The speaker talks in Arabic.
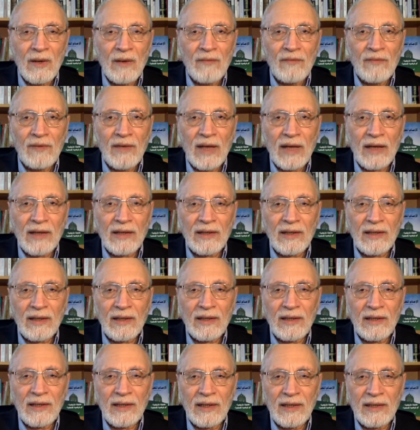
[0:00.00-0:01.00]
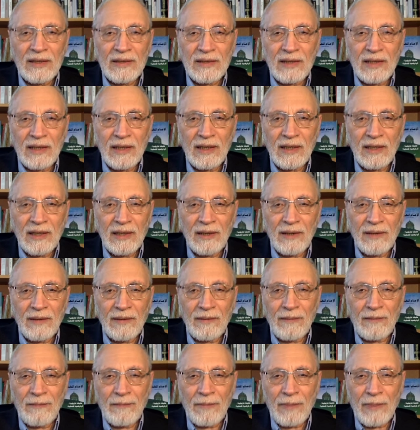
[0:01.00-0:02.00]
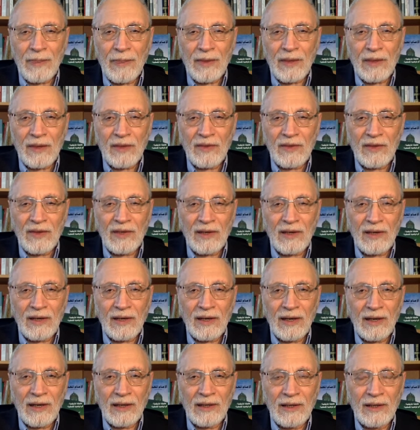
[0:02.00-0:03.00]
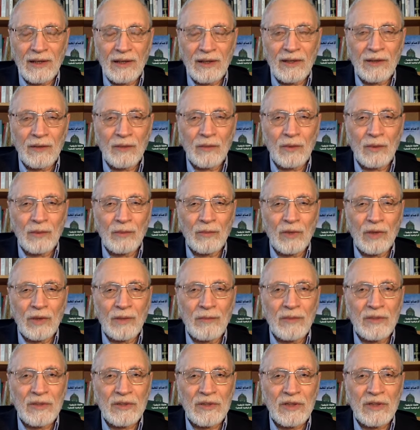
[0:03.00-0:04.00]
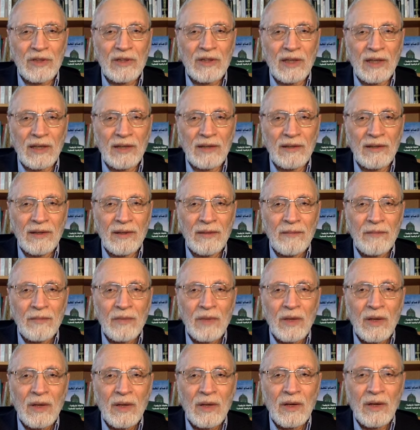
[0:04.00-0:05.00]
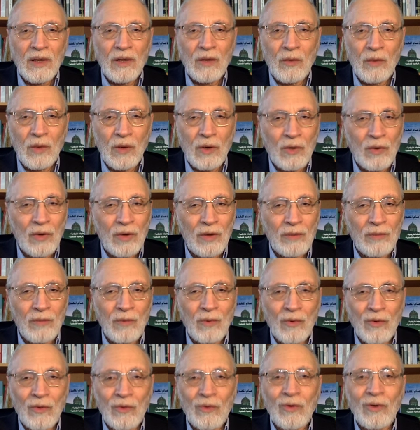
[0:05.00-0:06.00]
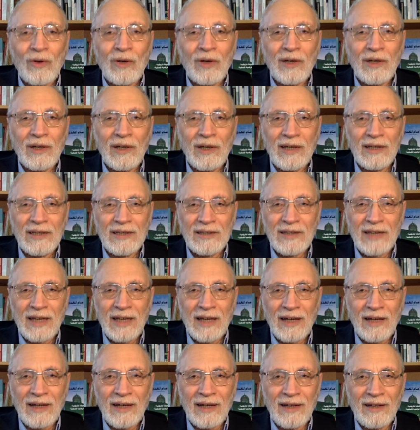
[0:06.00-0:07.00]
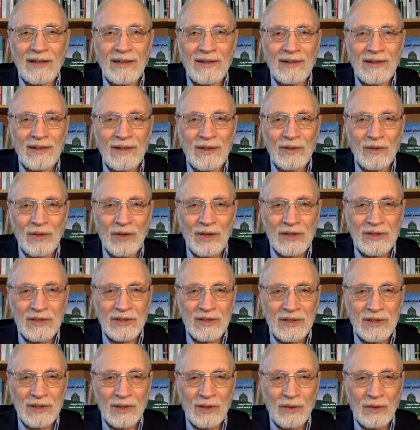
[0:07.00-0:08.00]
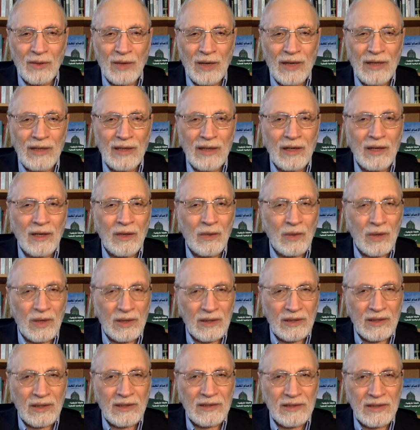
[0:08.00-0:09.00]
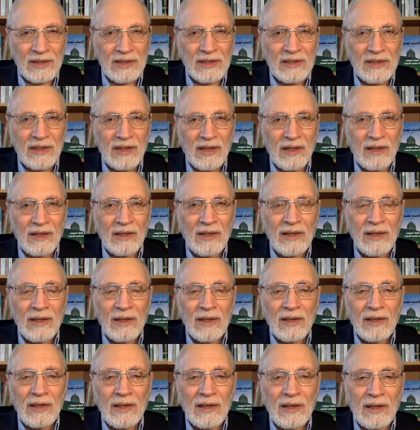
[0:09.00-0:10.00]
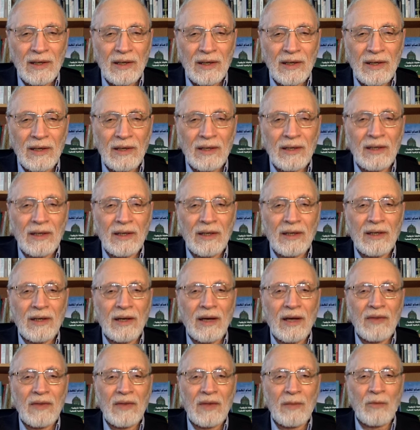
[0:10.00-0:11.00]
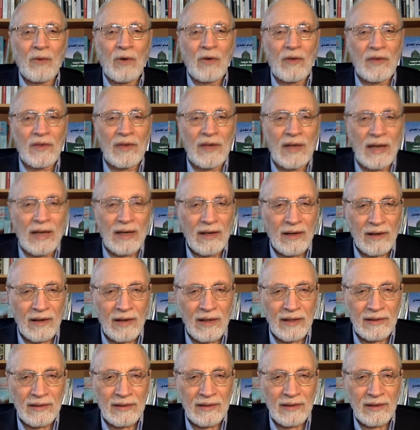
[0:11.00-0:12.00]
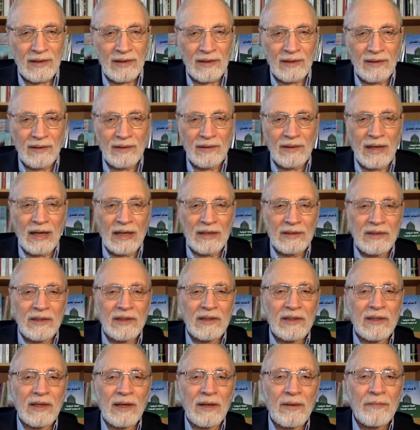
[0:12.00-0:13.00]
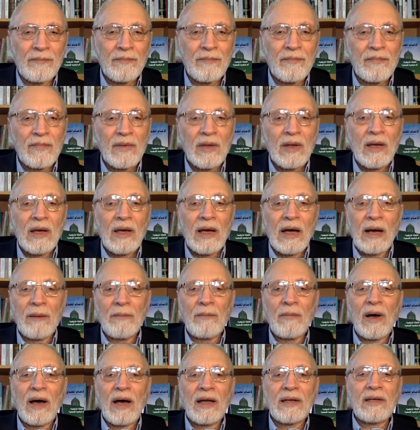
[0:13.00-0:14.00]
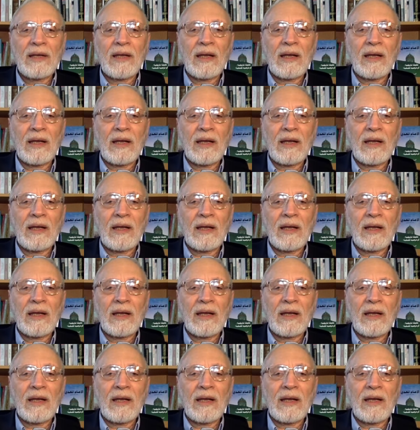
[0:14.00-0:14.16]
في الحقيقة هي أسئلة كثيرة يعني ومهمة جدا وكل موضوع يستحق أن نخصص له حلقة وقد خصصنا آه، لهذه المواضيع حلقات آه، عديدة أما أن